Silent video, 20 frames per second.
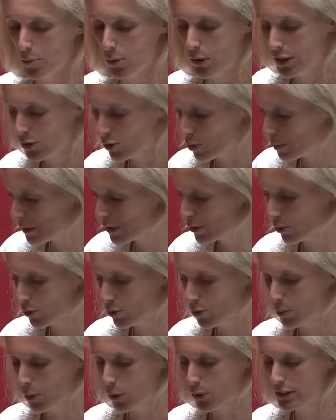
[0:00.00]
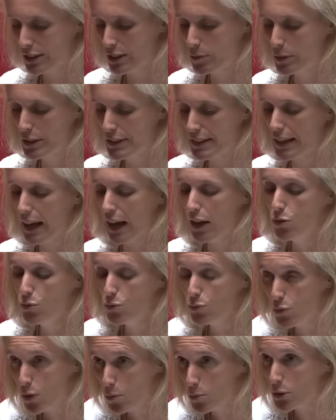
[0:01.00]
Pour les hôpitaux de proximité, un
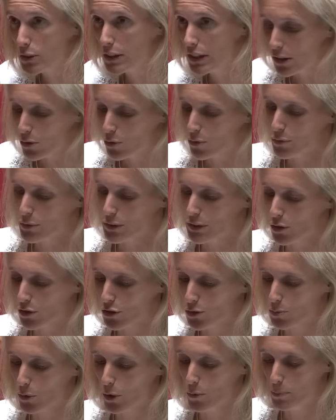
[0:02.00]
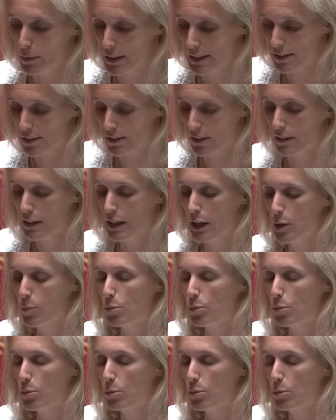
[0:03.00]
nouveau modèle de financement mixte